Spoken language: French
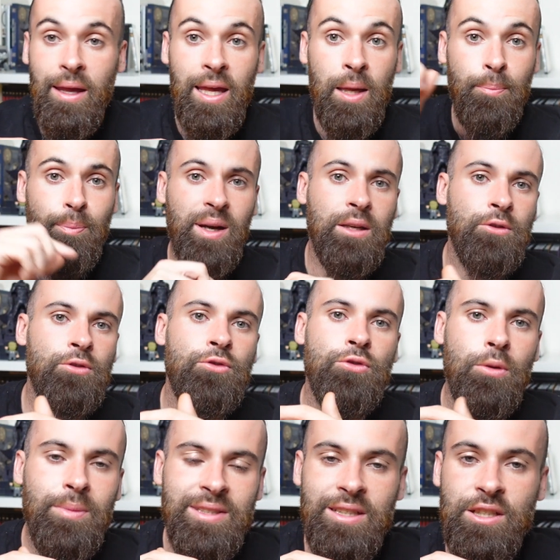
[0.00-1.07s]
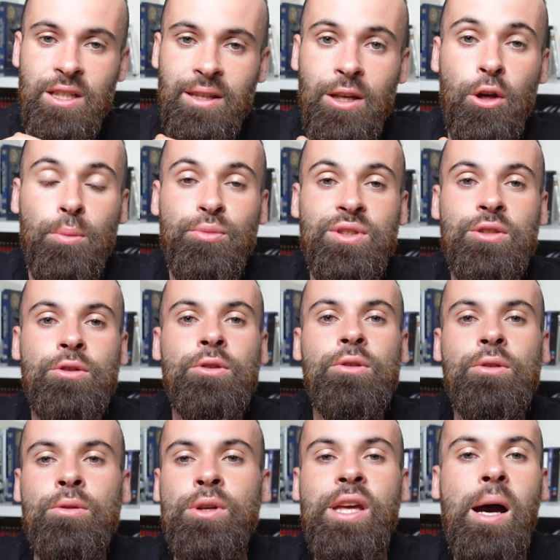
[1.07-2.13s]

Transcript: et pas que sur mes achats d'ailleurs, puisque il euh,